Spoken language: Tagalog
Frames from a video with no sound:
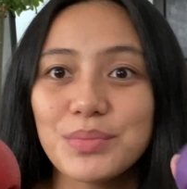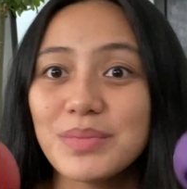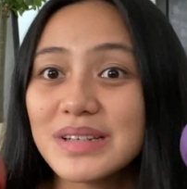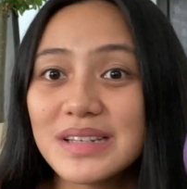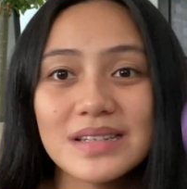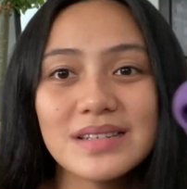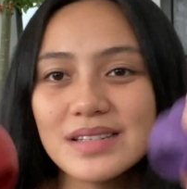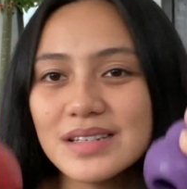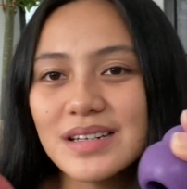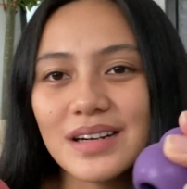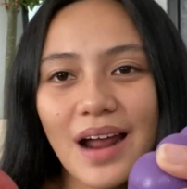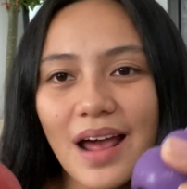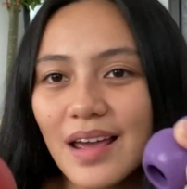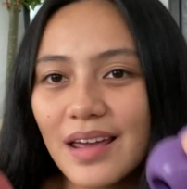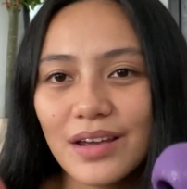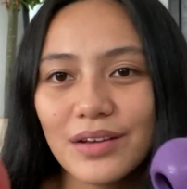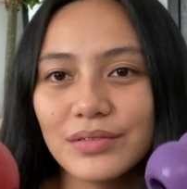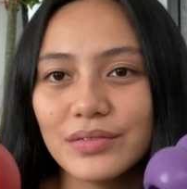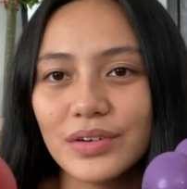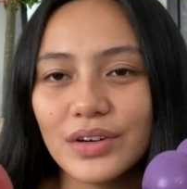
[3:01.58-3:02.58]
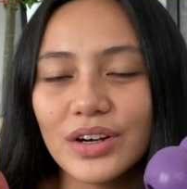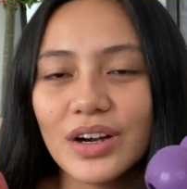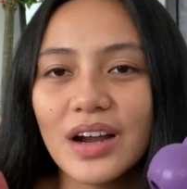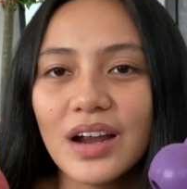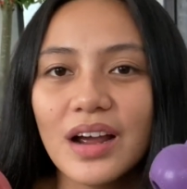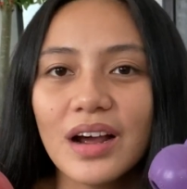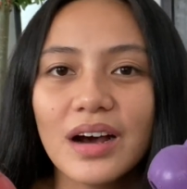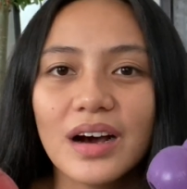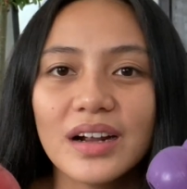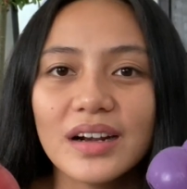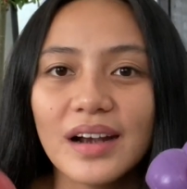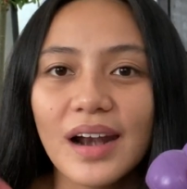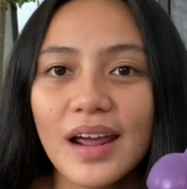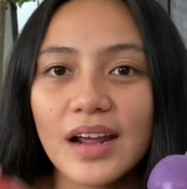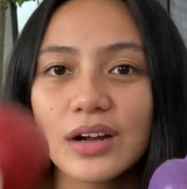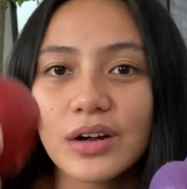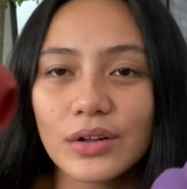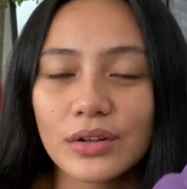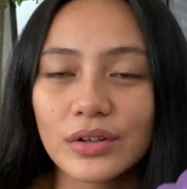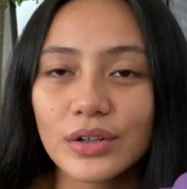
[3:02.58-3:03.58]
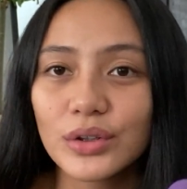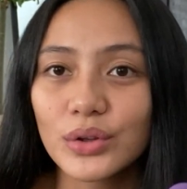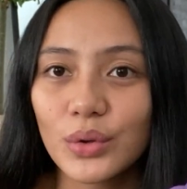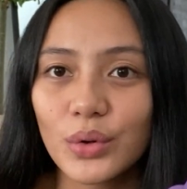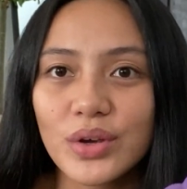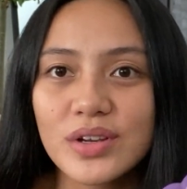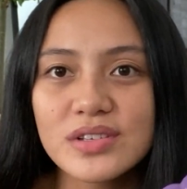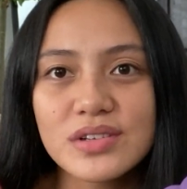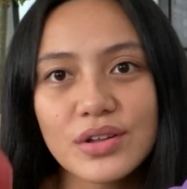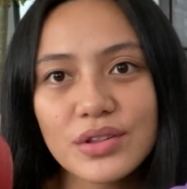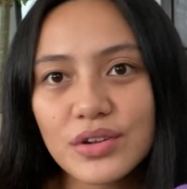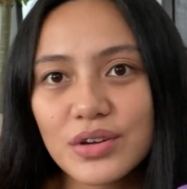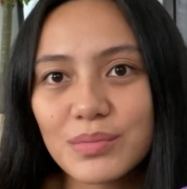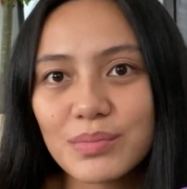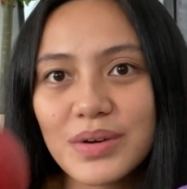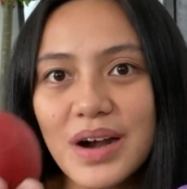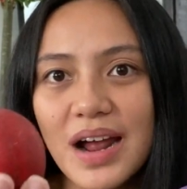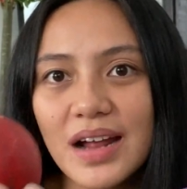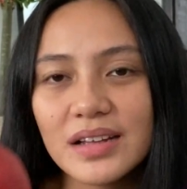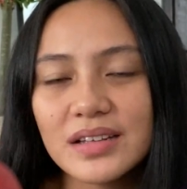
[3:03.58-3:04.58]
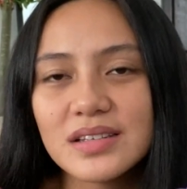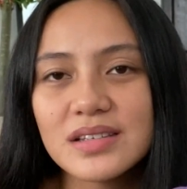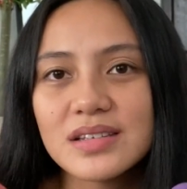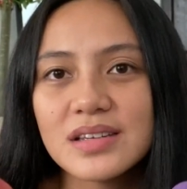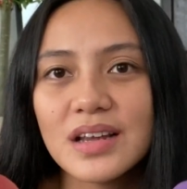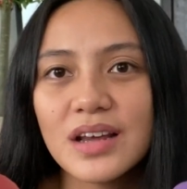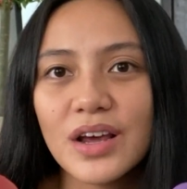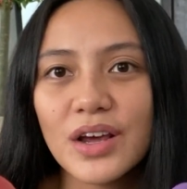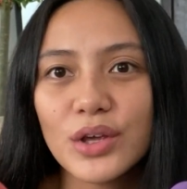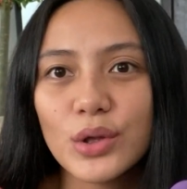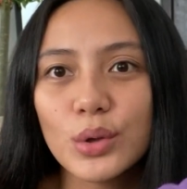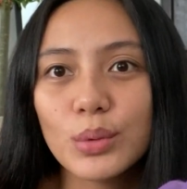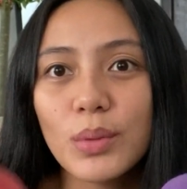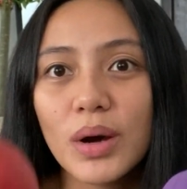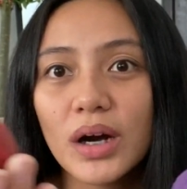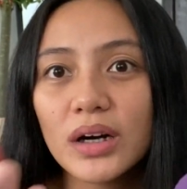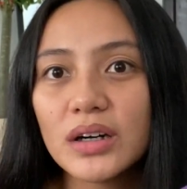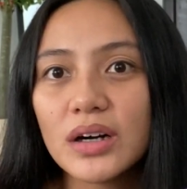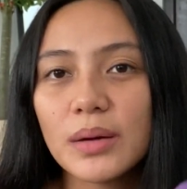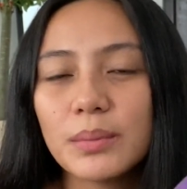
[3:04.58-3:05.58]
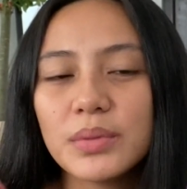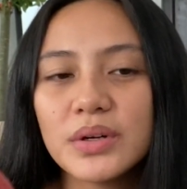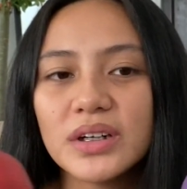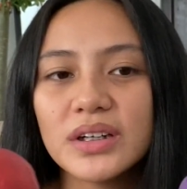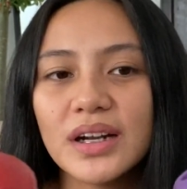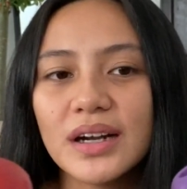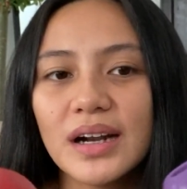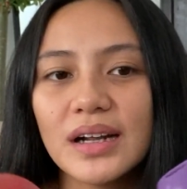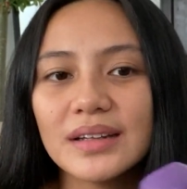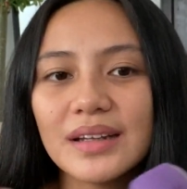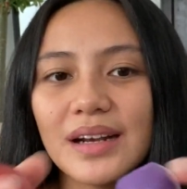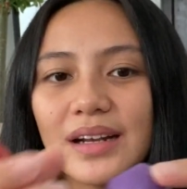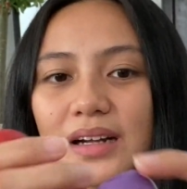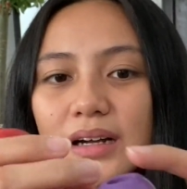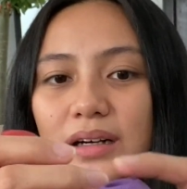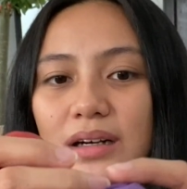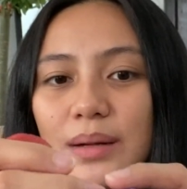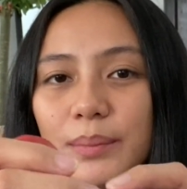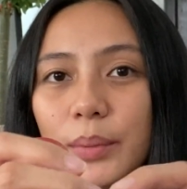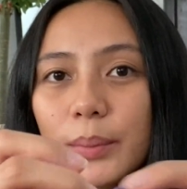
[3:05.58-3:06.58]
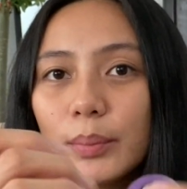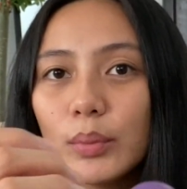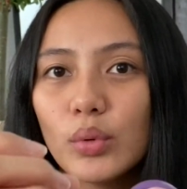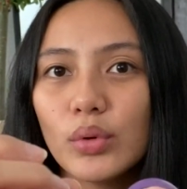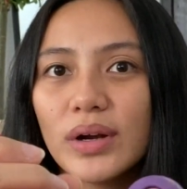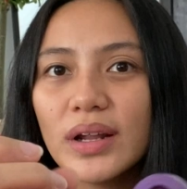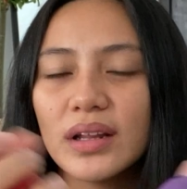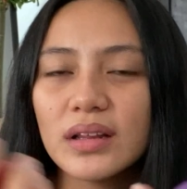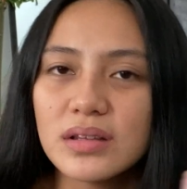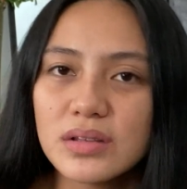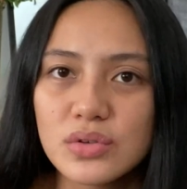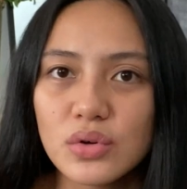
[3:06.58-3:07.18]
siya masisira ever. Unlike other toys, other brands, yung mga rubber nila talagang napupunit.